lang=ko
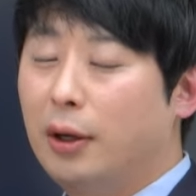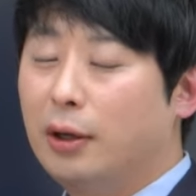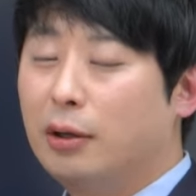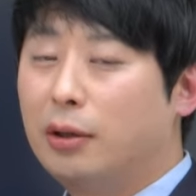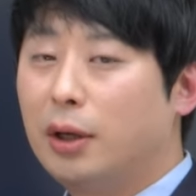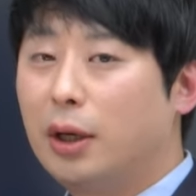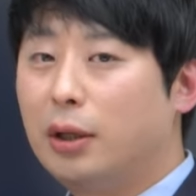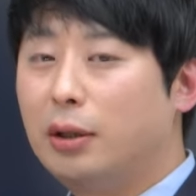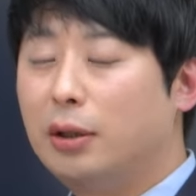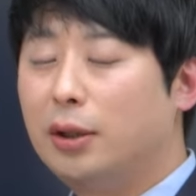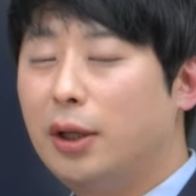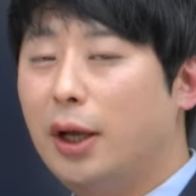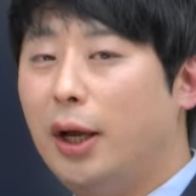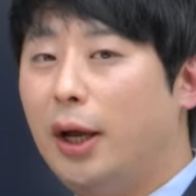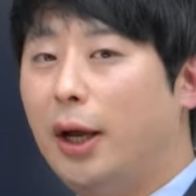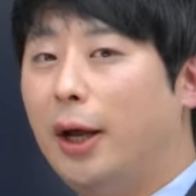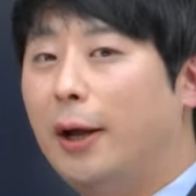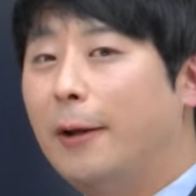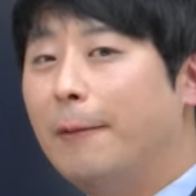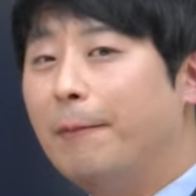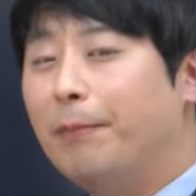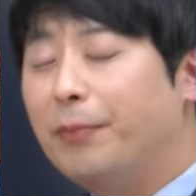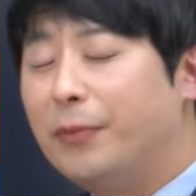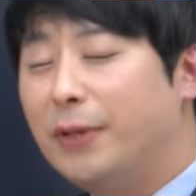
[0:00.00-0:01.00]
그랬을 때
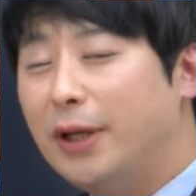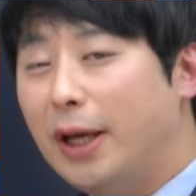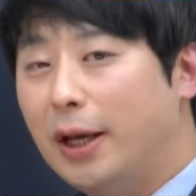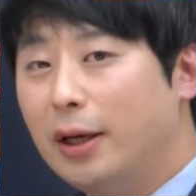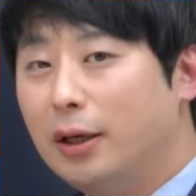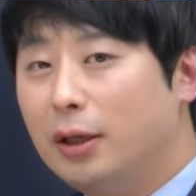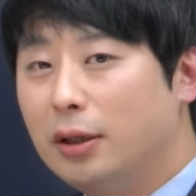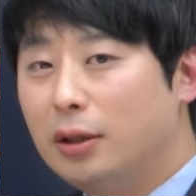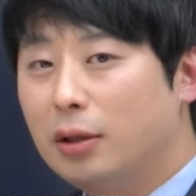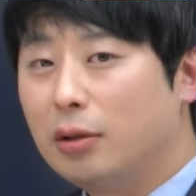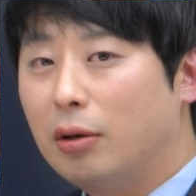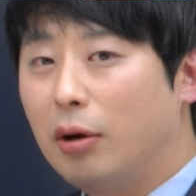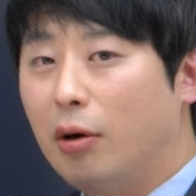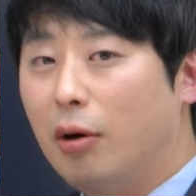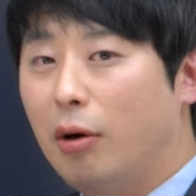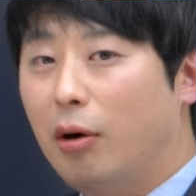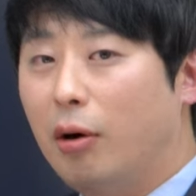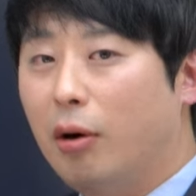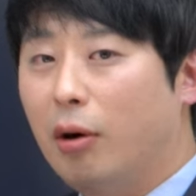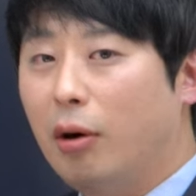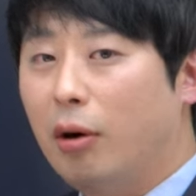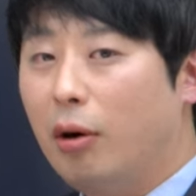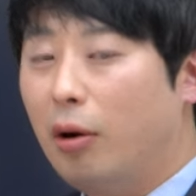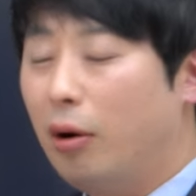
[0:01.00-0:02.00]
예를
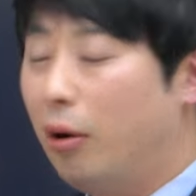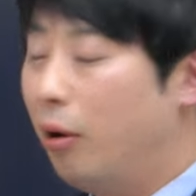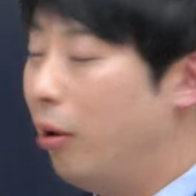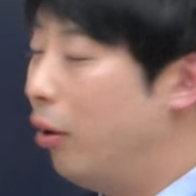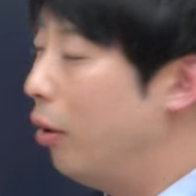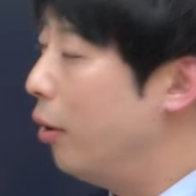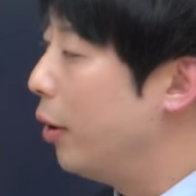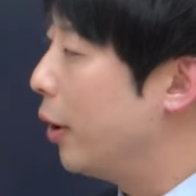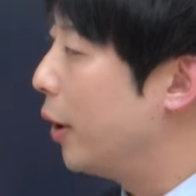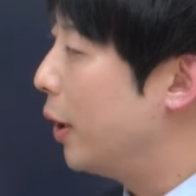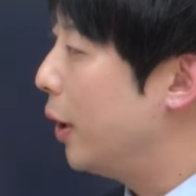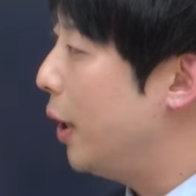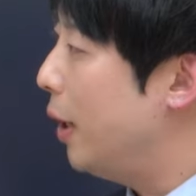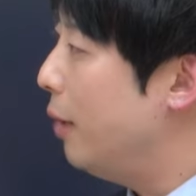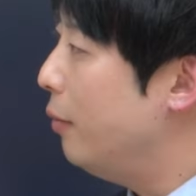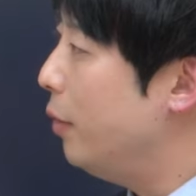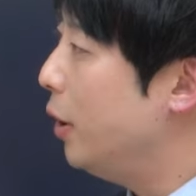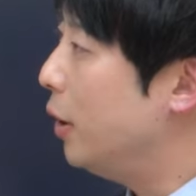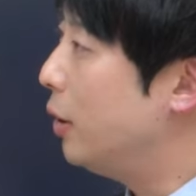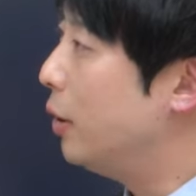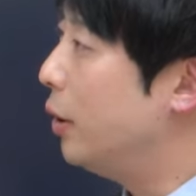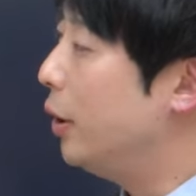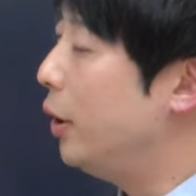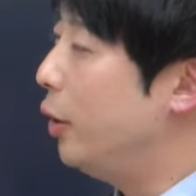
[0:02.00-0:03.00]
들어 어,
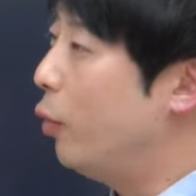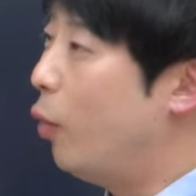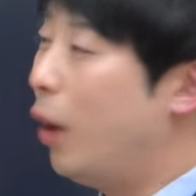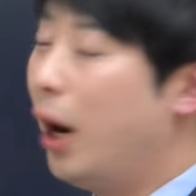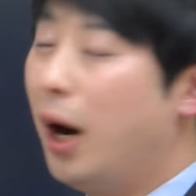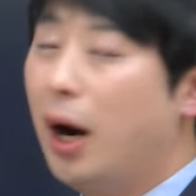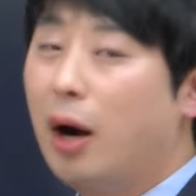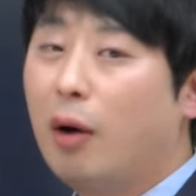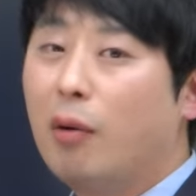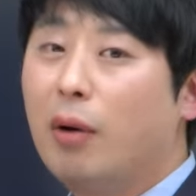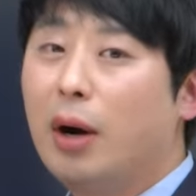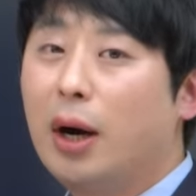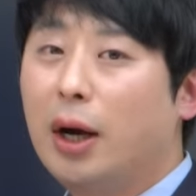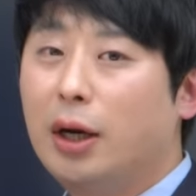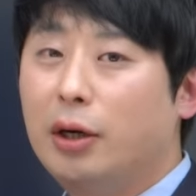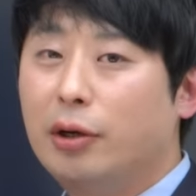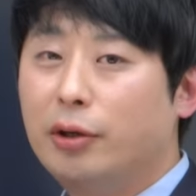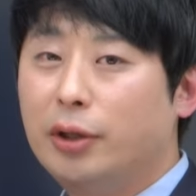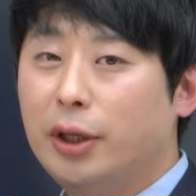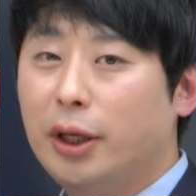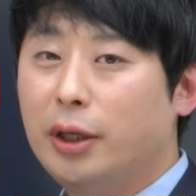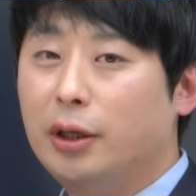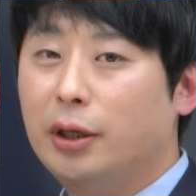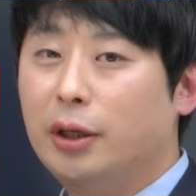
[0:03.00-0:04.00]
케미스트리 화학과
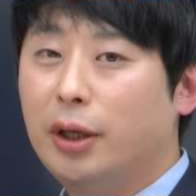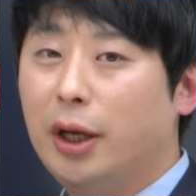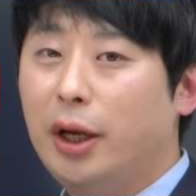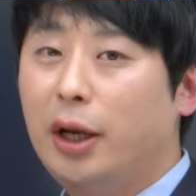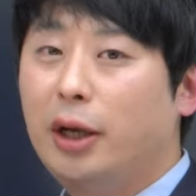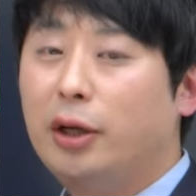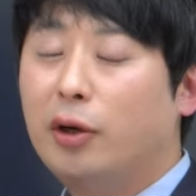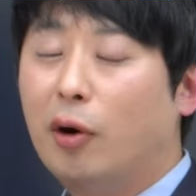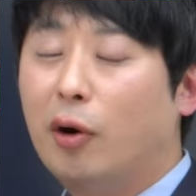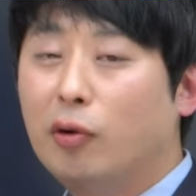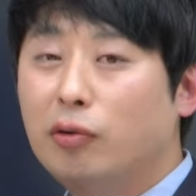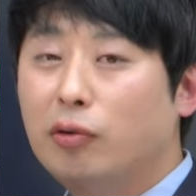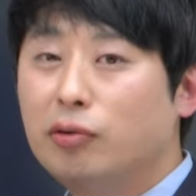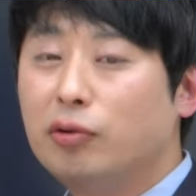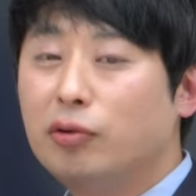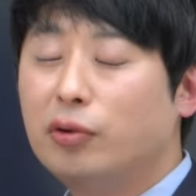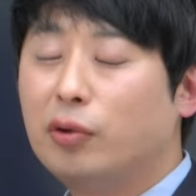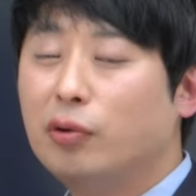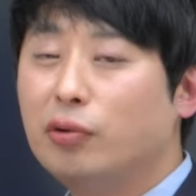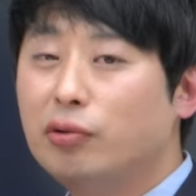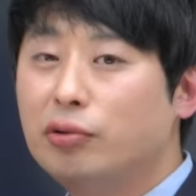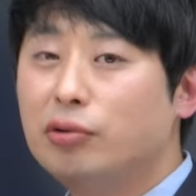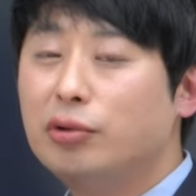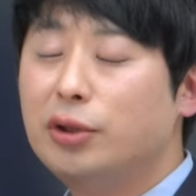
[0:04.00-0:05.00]
관련돼 있는데 연구
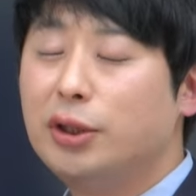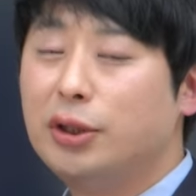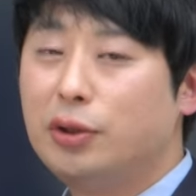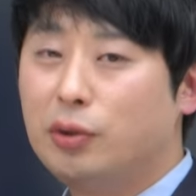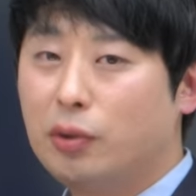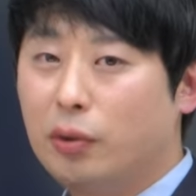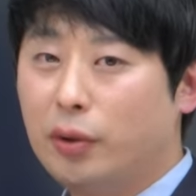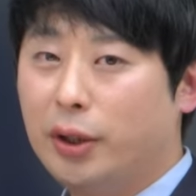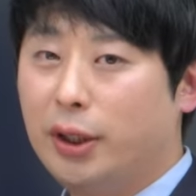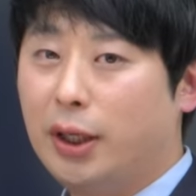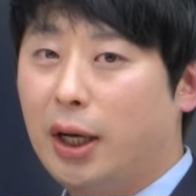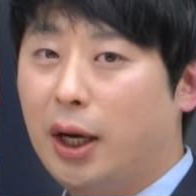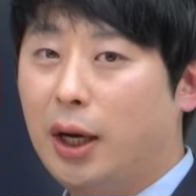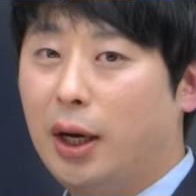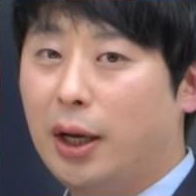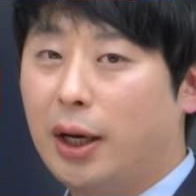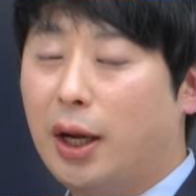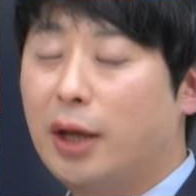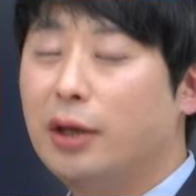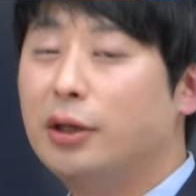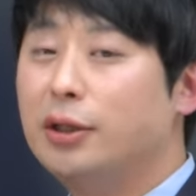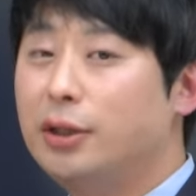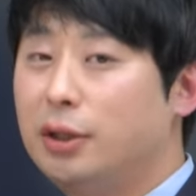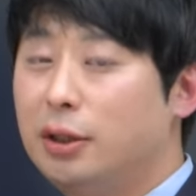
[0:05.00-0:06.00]
교수진
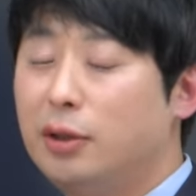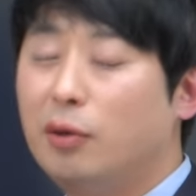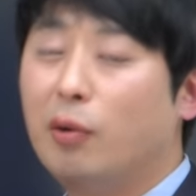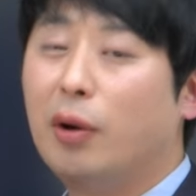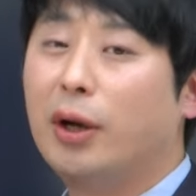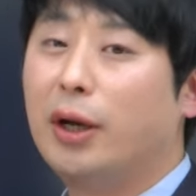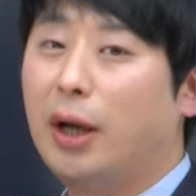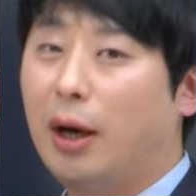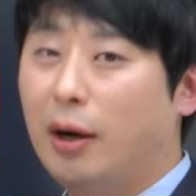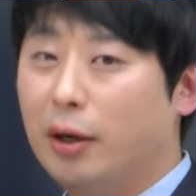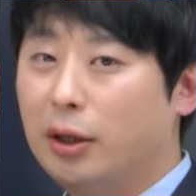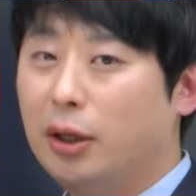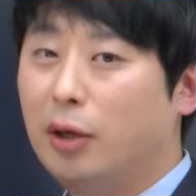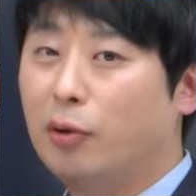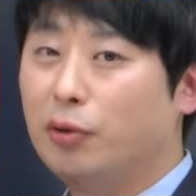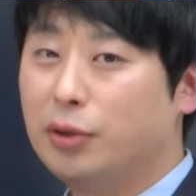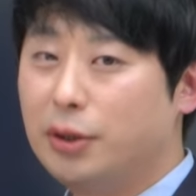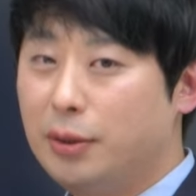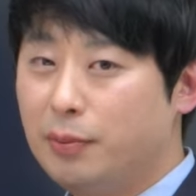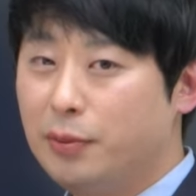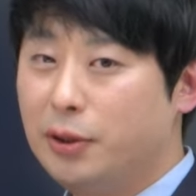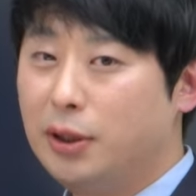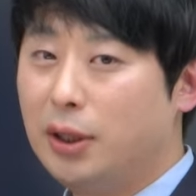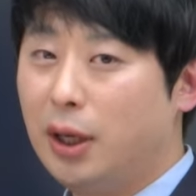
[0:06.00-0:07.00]
쪽이다라는 진로가 나왔다고
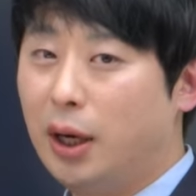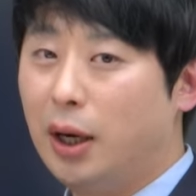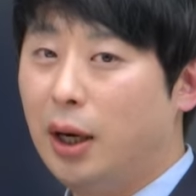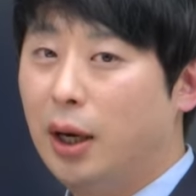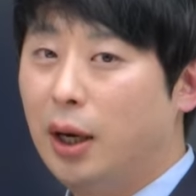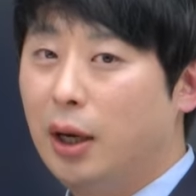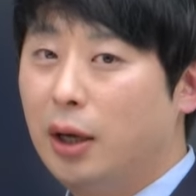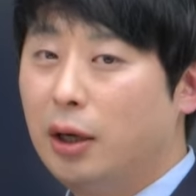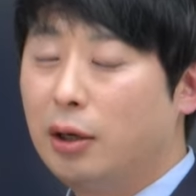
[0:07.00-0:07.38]
칩시다.